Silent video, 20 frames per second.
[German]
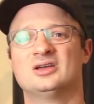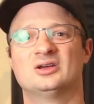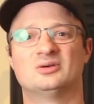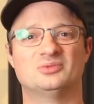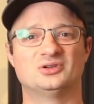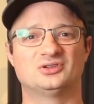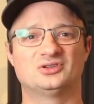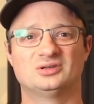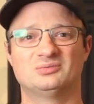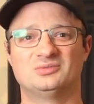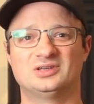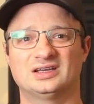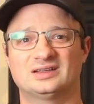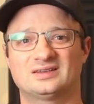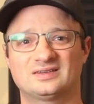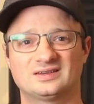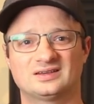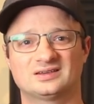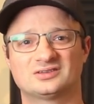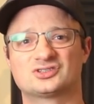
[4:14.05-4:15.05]
mit dem
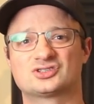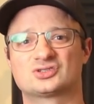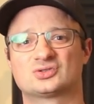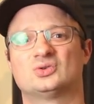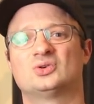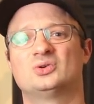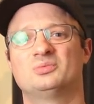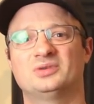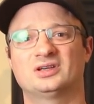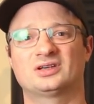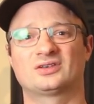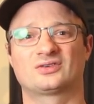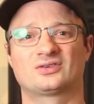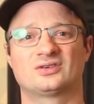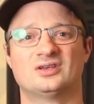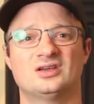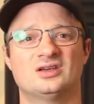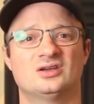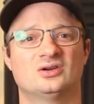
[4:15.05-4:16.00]
jetzigen Strommix